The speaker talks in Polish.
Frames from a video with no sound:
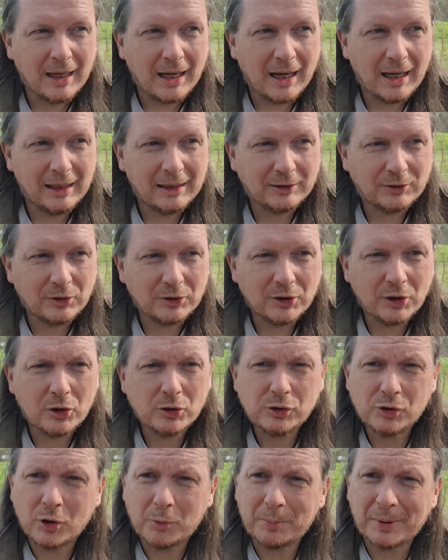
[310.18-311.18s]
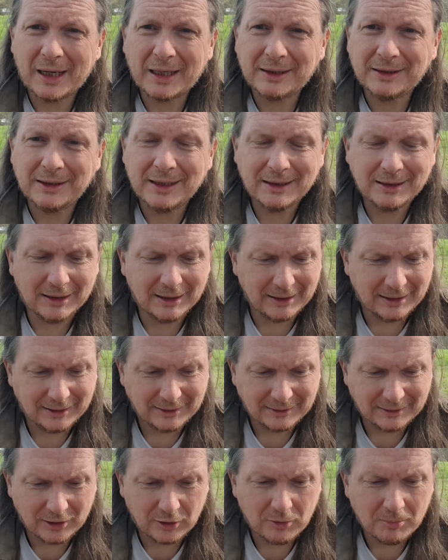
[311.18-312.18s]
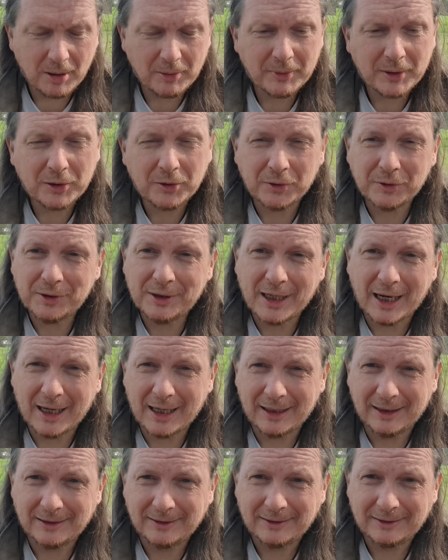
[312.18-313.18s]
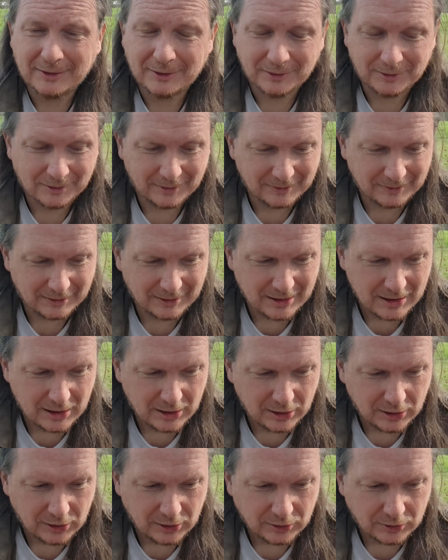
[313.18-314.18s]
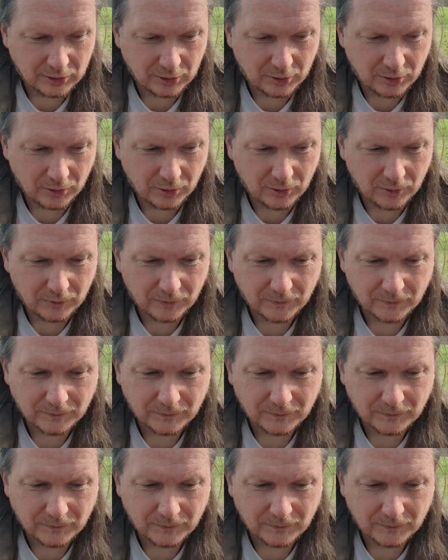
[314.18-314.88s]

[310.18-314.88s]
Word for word: Ale to nie chodzi o pragnienie tego małego ja, tylko